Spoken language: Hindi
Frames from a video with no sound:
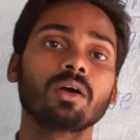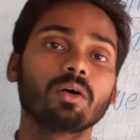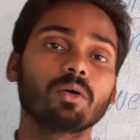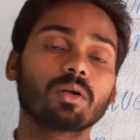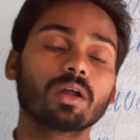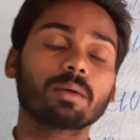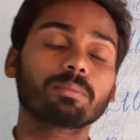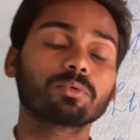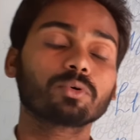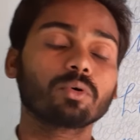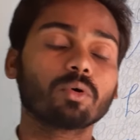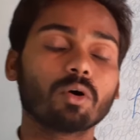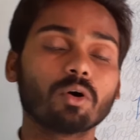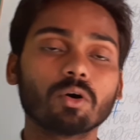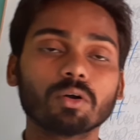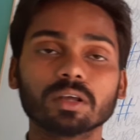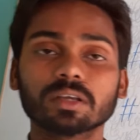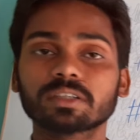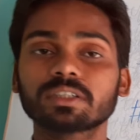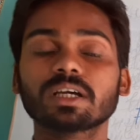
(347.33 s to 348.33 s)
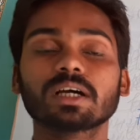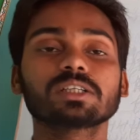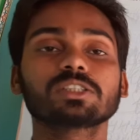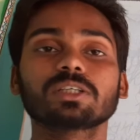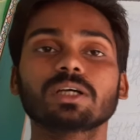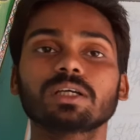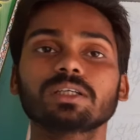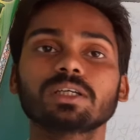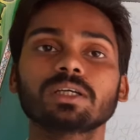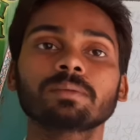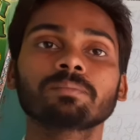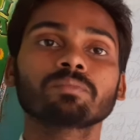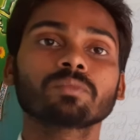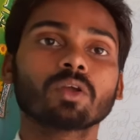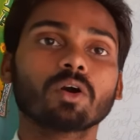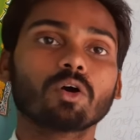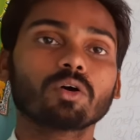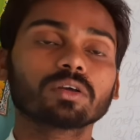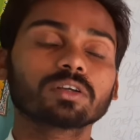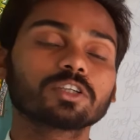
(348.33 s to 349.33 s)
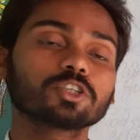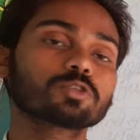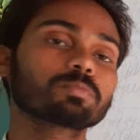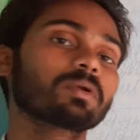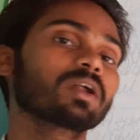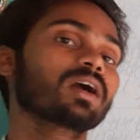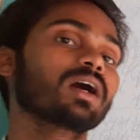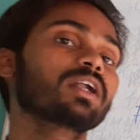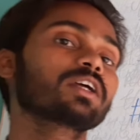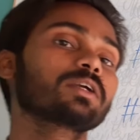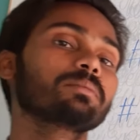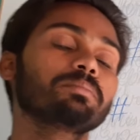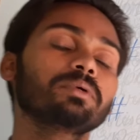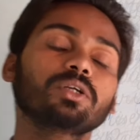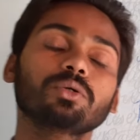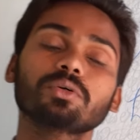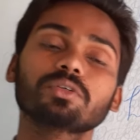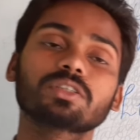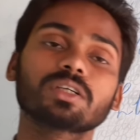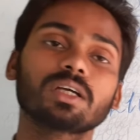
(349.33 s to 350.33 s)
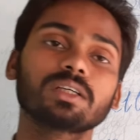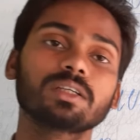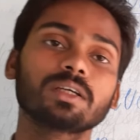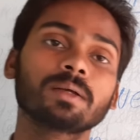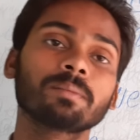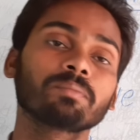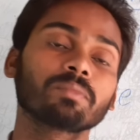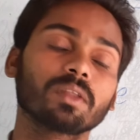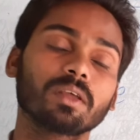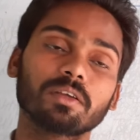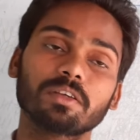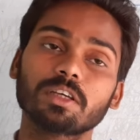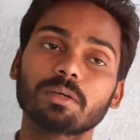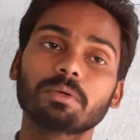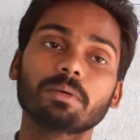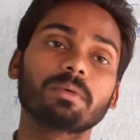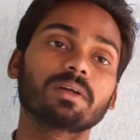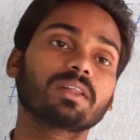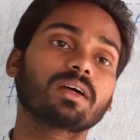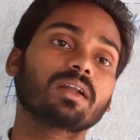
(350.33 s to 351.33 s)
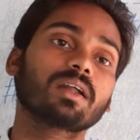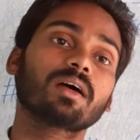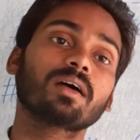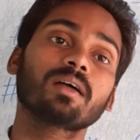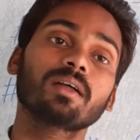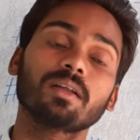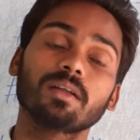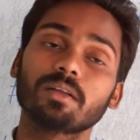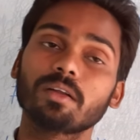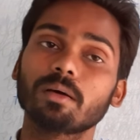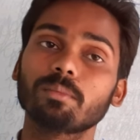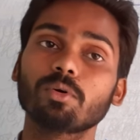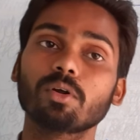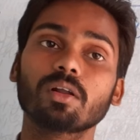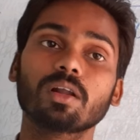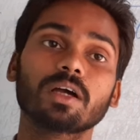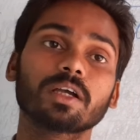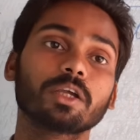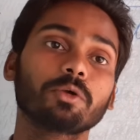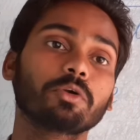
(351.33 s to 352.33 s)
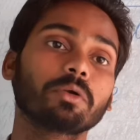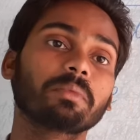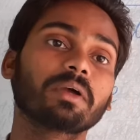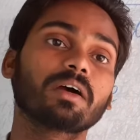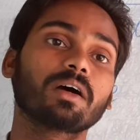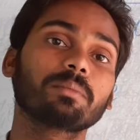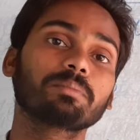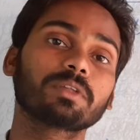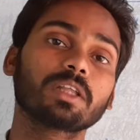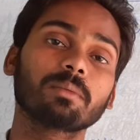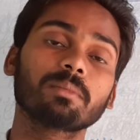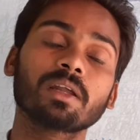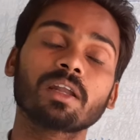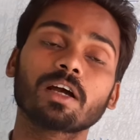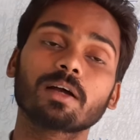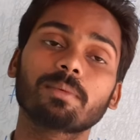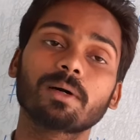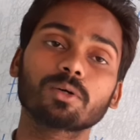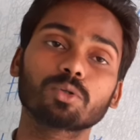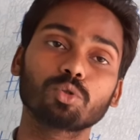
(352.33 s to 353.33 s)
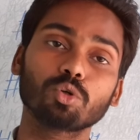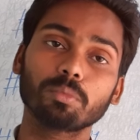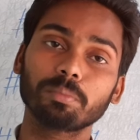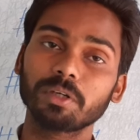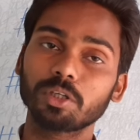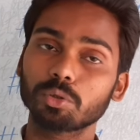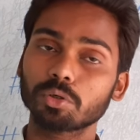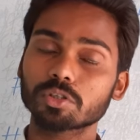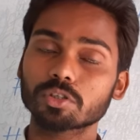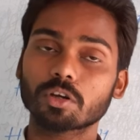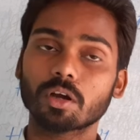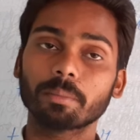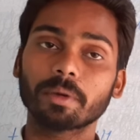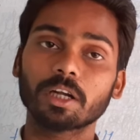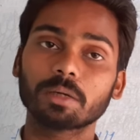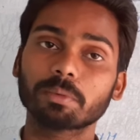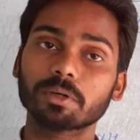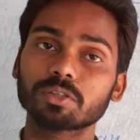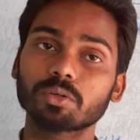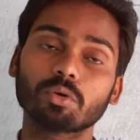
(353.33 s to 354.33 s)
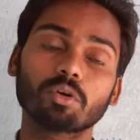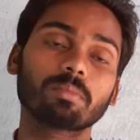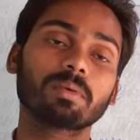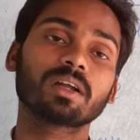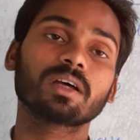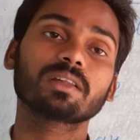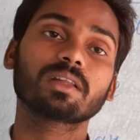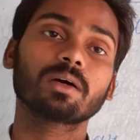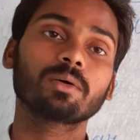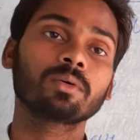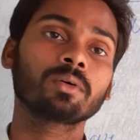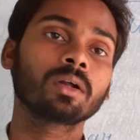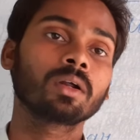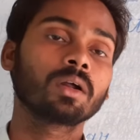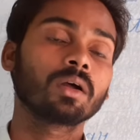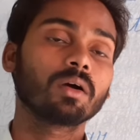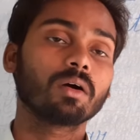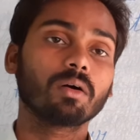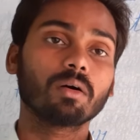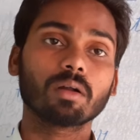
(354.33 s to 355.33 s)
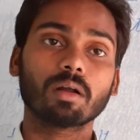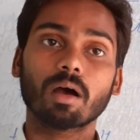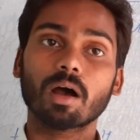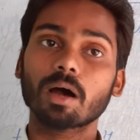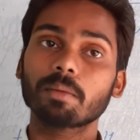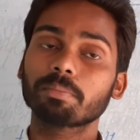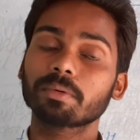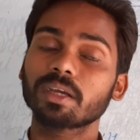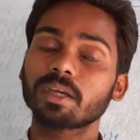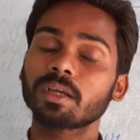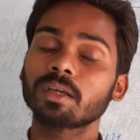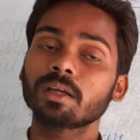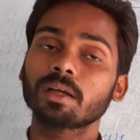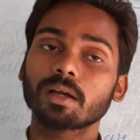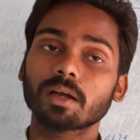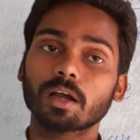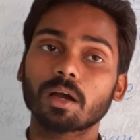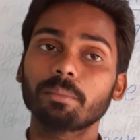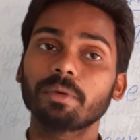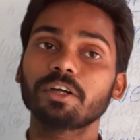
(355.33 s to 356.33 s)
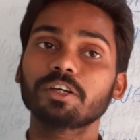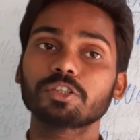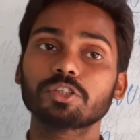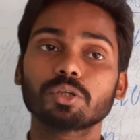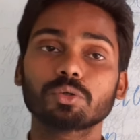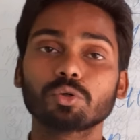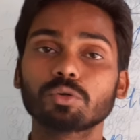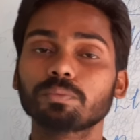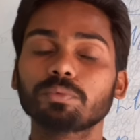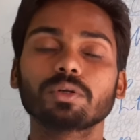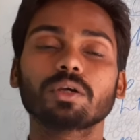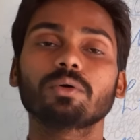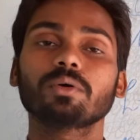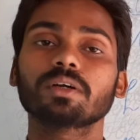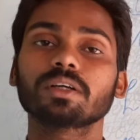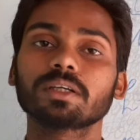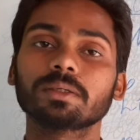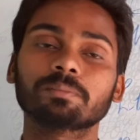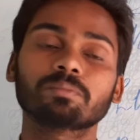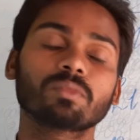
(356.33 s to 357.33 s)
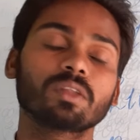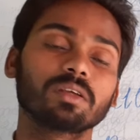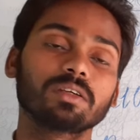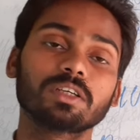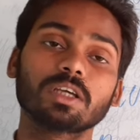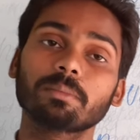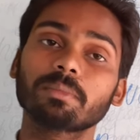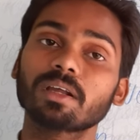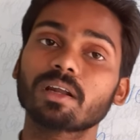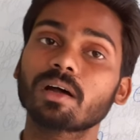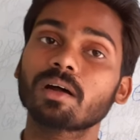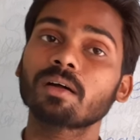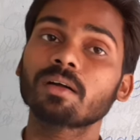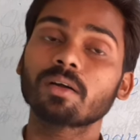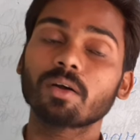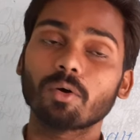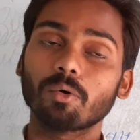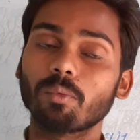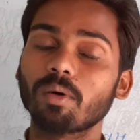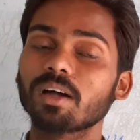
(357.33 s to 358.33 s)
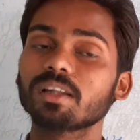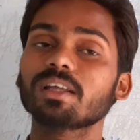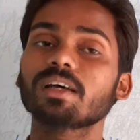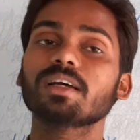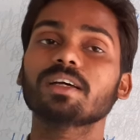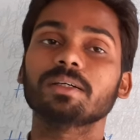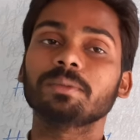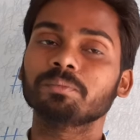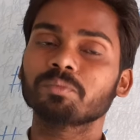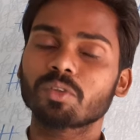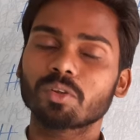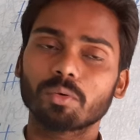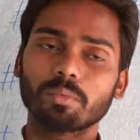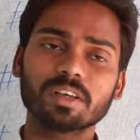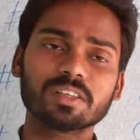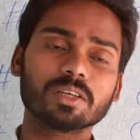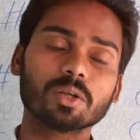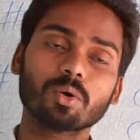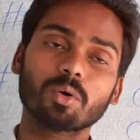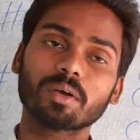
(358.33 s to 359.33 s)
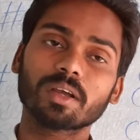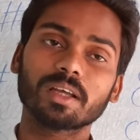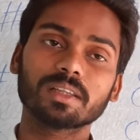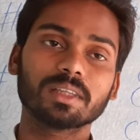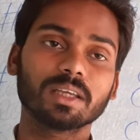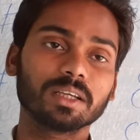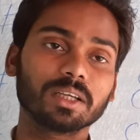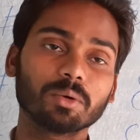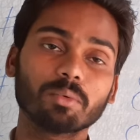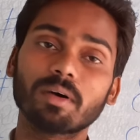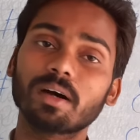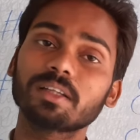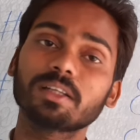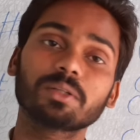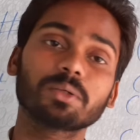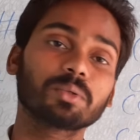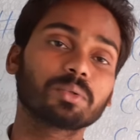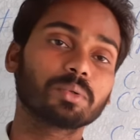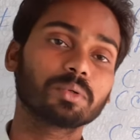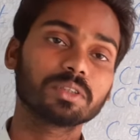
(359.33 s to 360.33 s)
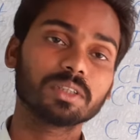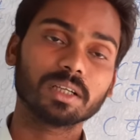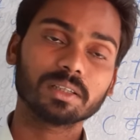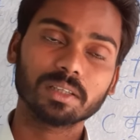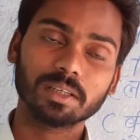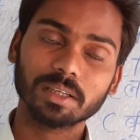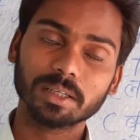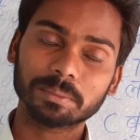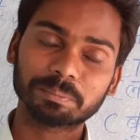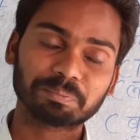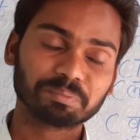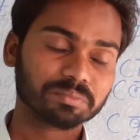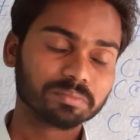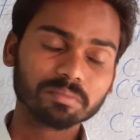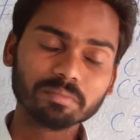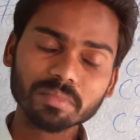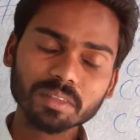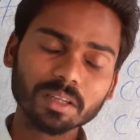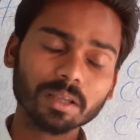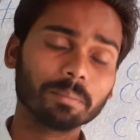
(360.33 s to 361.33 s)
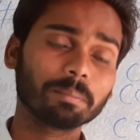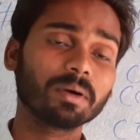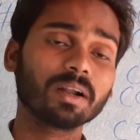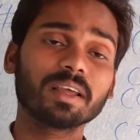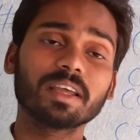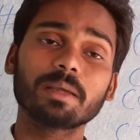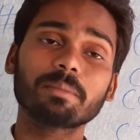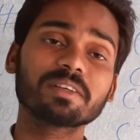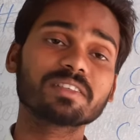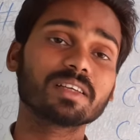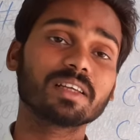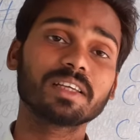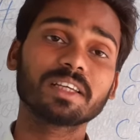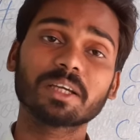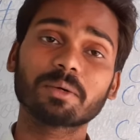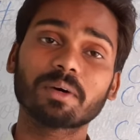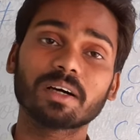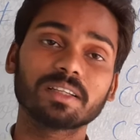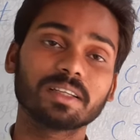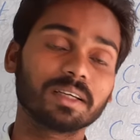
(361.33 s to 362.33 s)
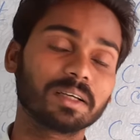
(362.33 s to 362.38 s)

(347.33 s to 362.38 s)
और आपको और क्या चाहिए और किस प्रकार की वीडियो चाहिए ये भी बताना ना भूलना क्योंकि मैं हफ्ते में लगभग दो वीडियोज़ कमेंट पर ज़रूर बनाता हूँ और आपके कमेंट ज़रूर पूरे होंगे ये मेरा वादा है वैसे लोग कहते हैं कि वादे तो टूट जाते हैं पर एम एस अली के वादे